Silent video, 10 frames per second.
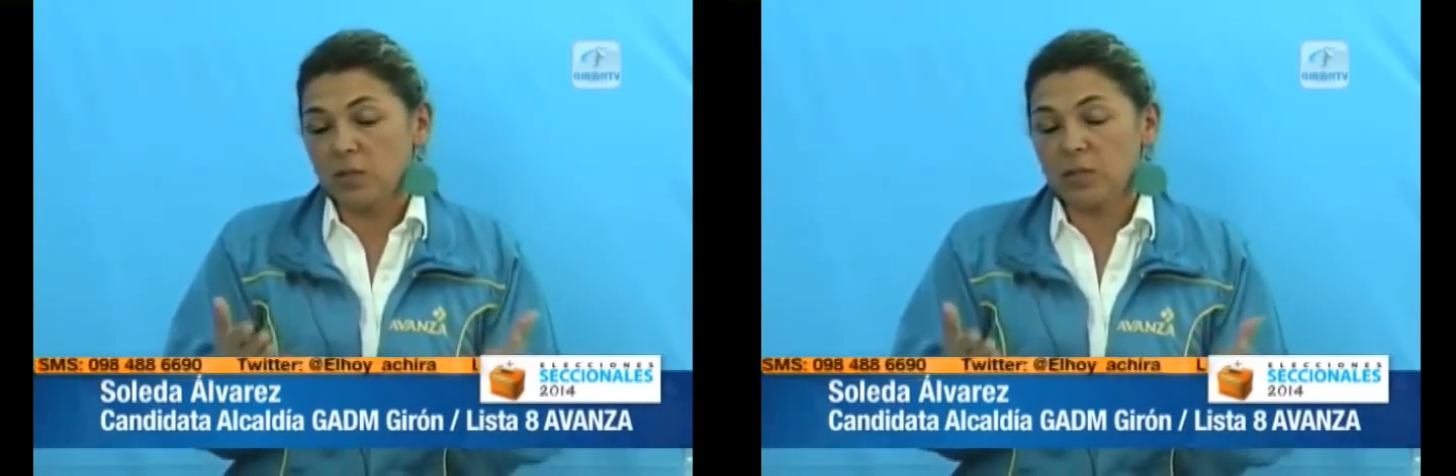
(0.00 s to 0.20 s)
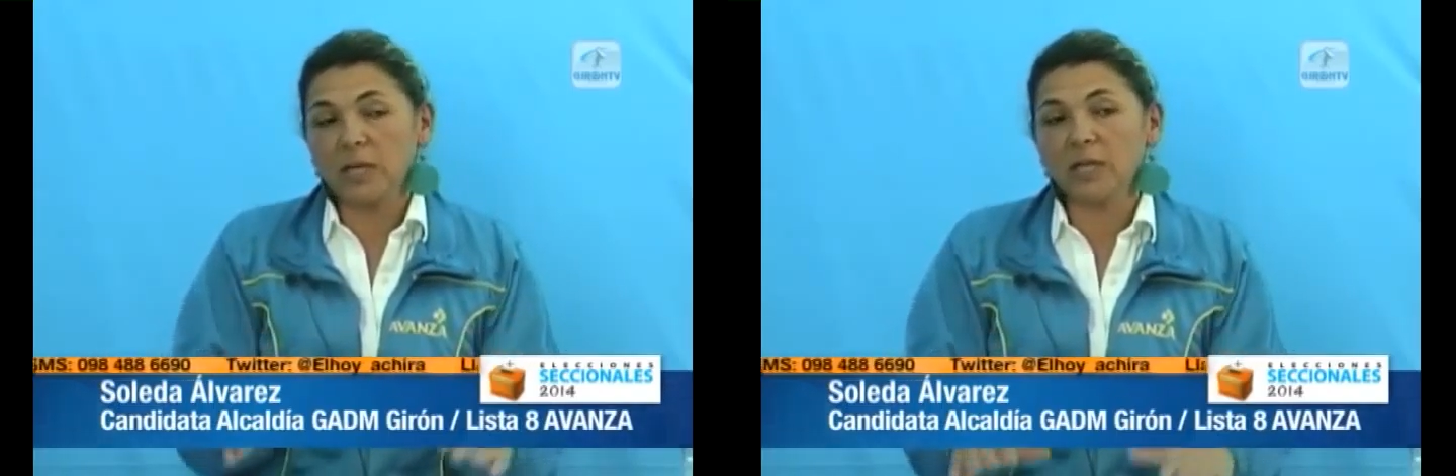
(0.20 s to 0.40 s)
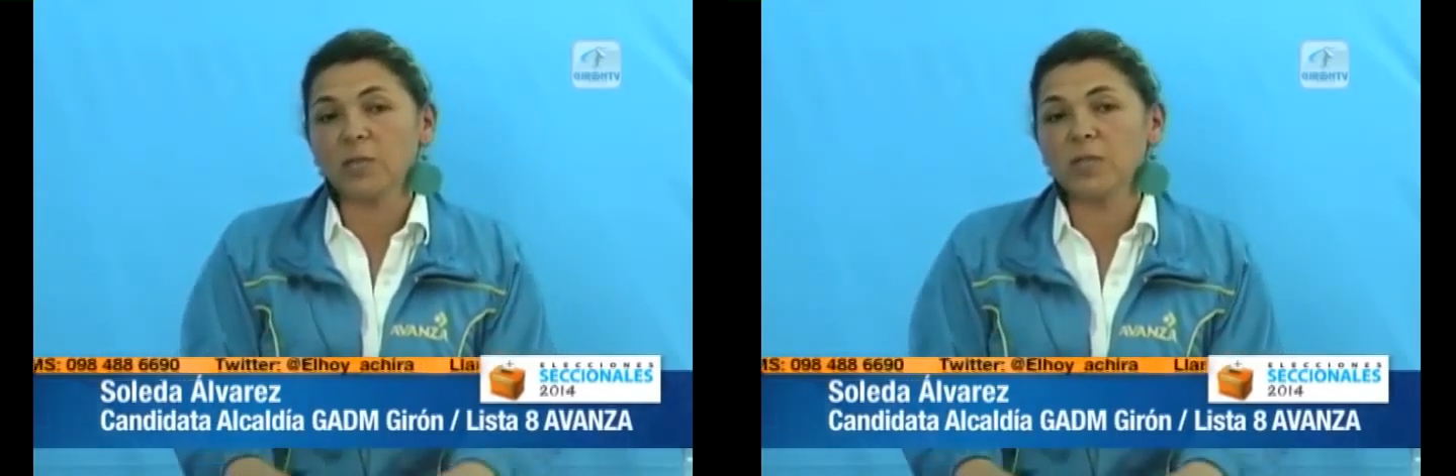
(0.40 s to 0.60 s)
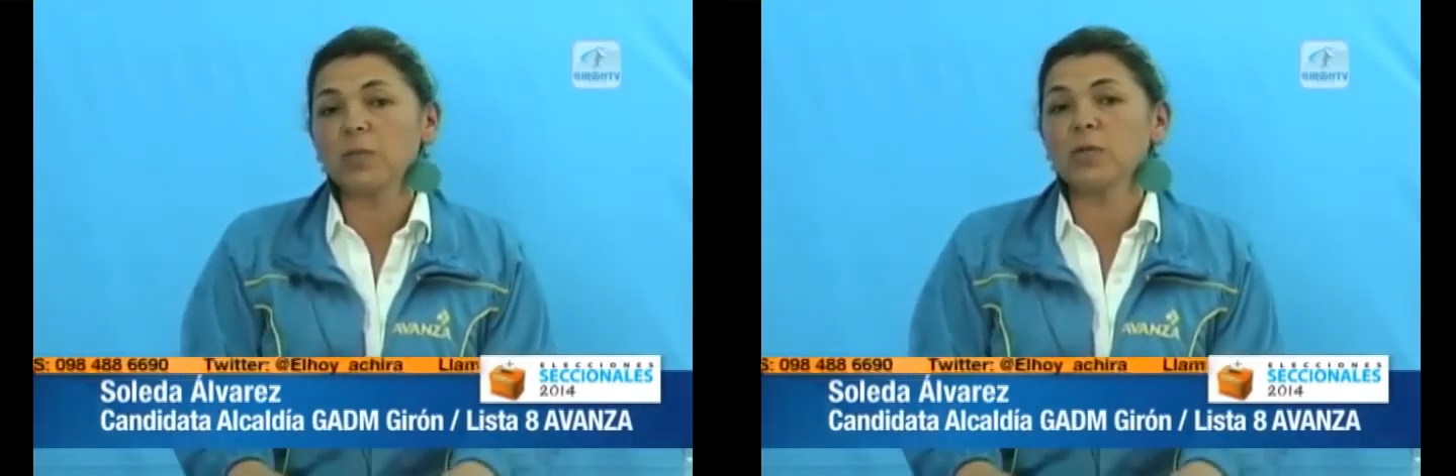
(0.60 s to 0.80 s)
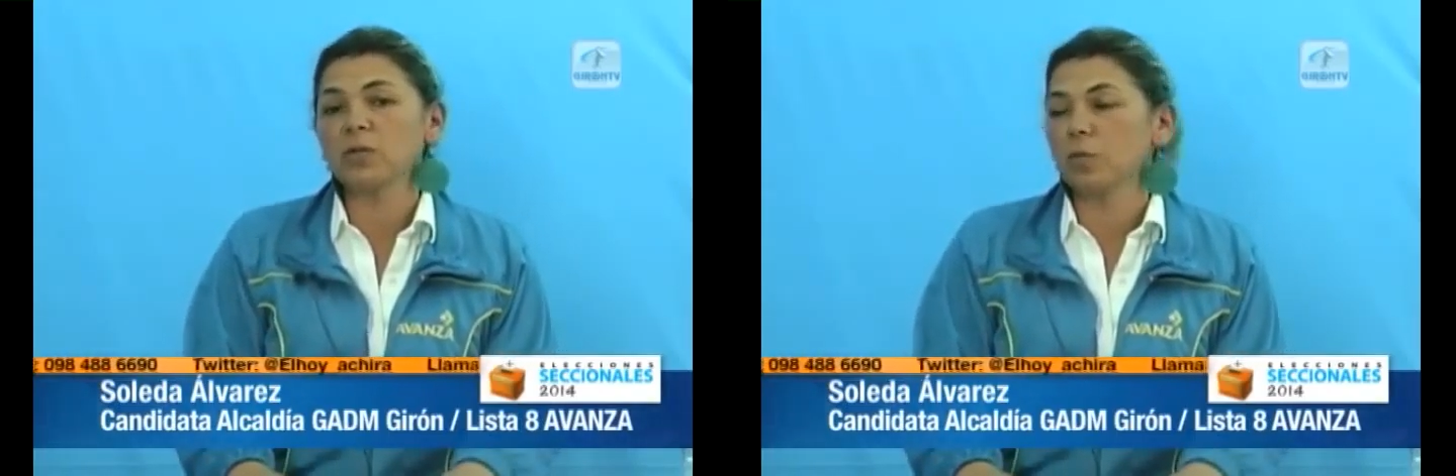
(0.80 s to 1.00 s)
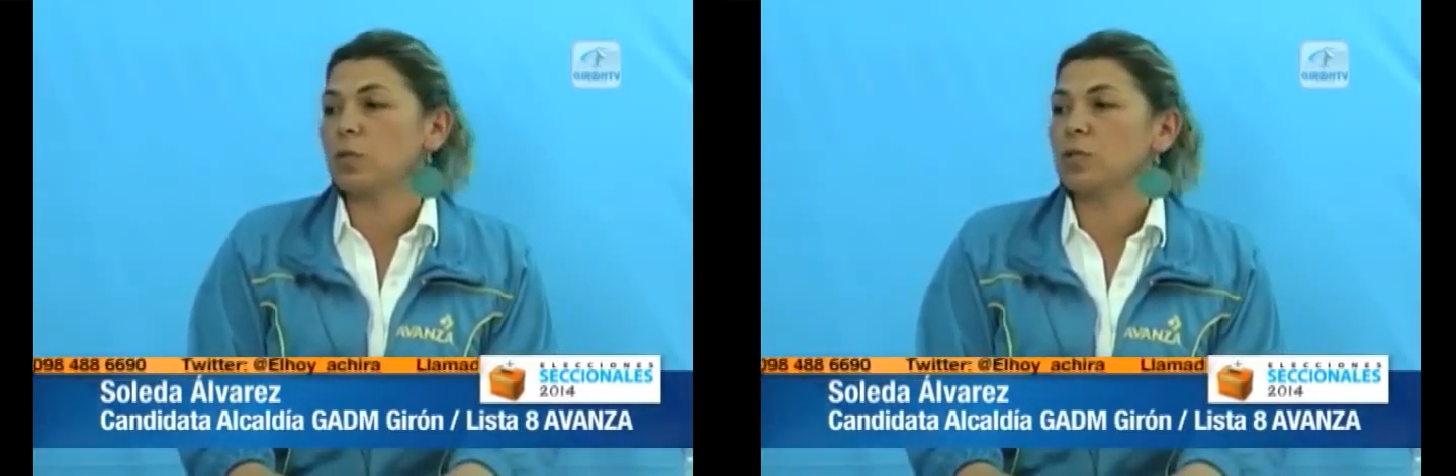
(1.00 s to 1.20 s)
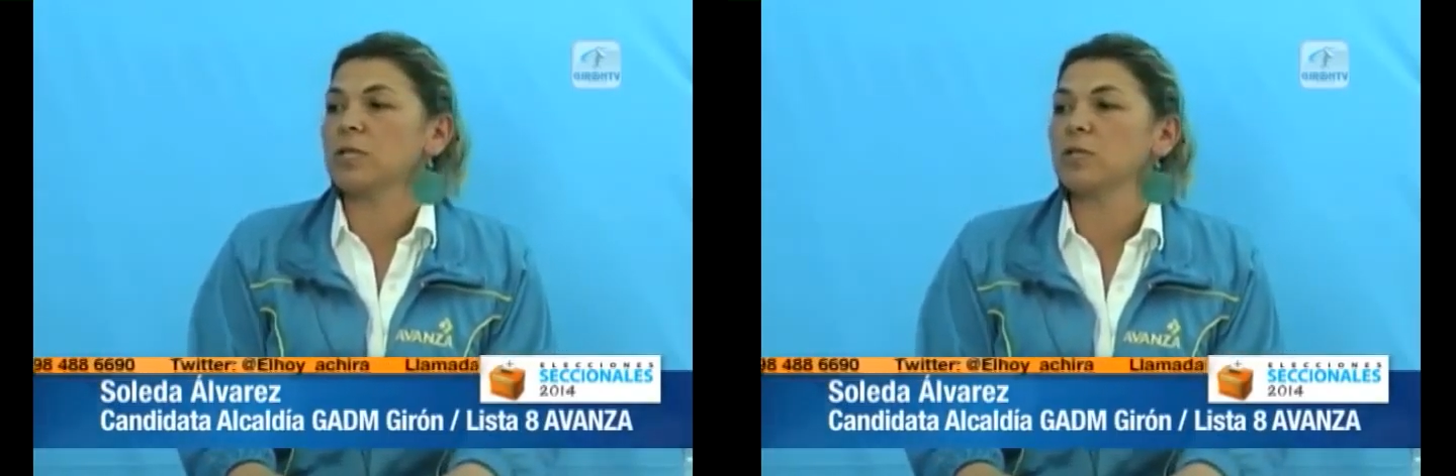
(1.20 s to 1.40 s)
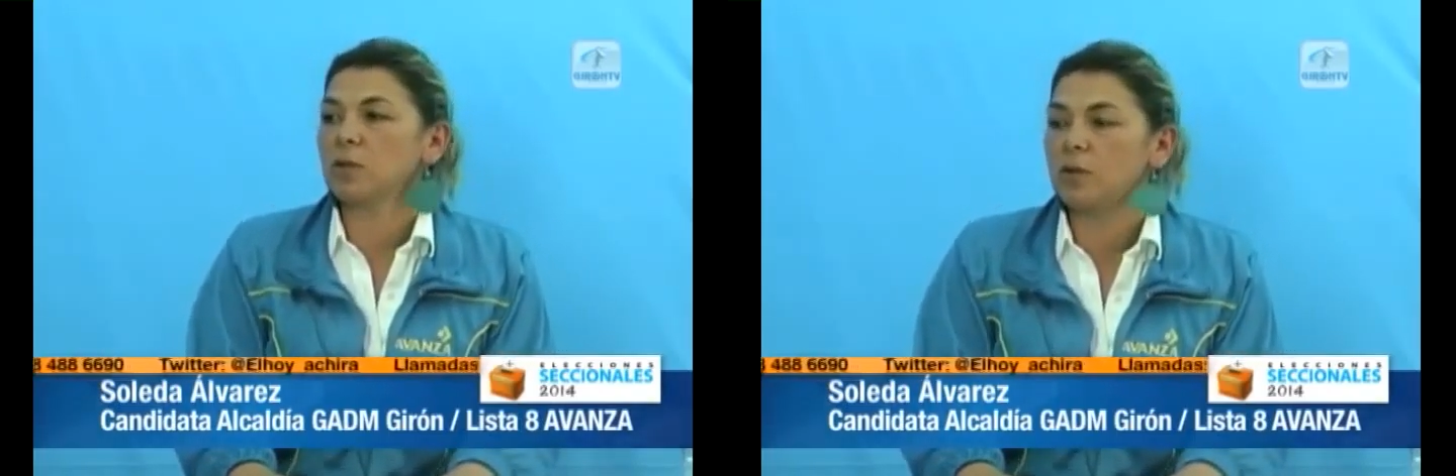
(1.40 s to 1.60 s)
llegar más pronto, pues
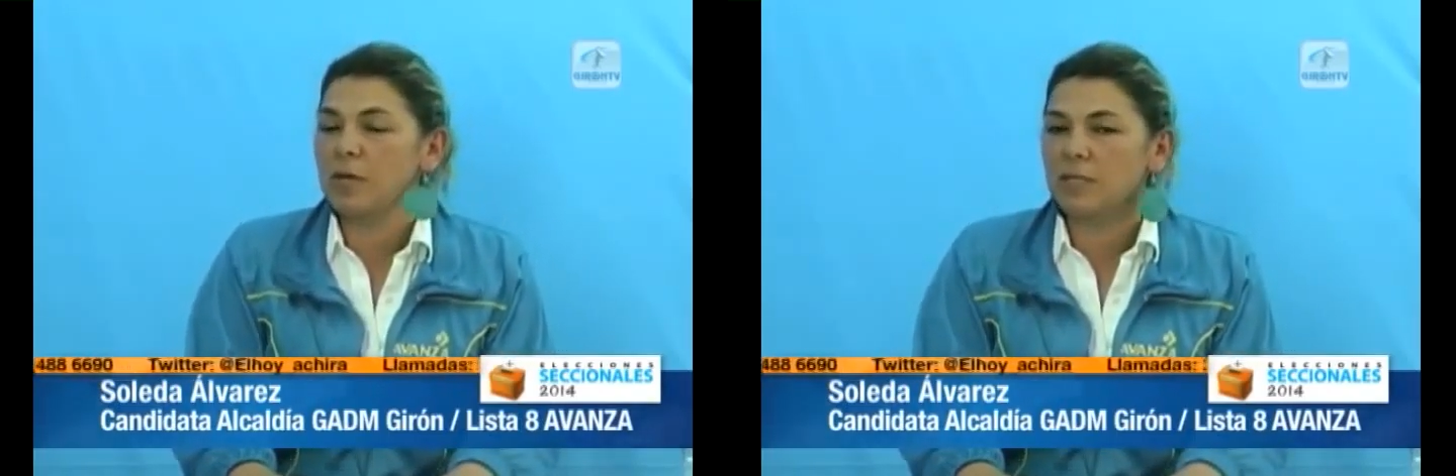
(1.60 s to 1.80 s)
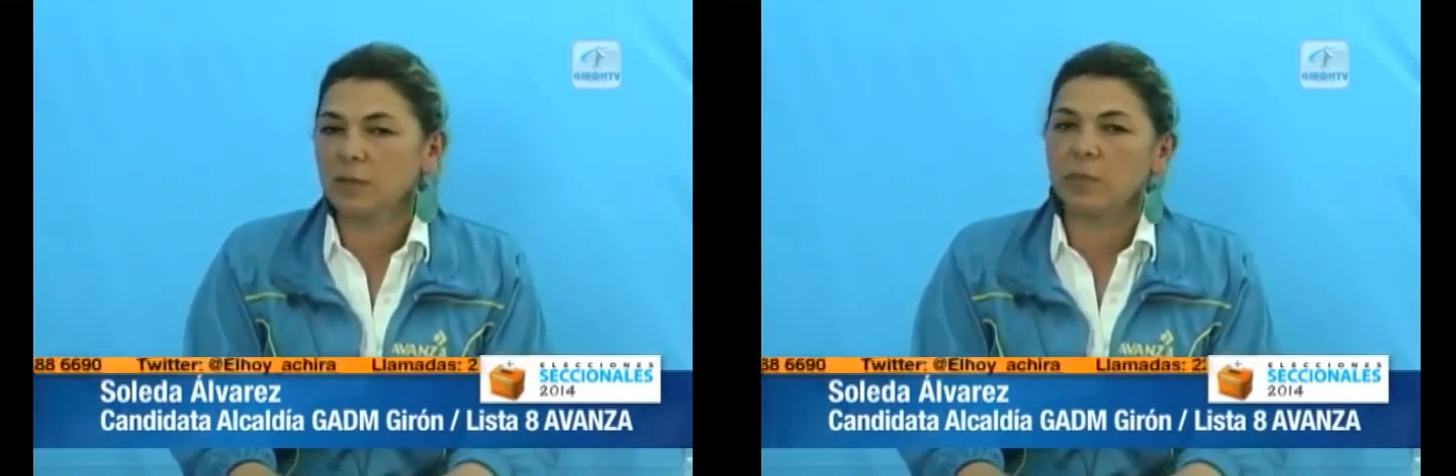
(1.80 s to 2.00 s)
eso lo hace,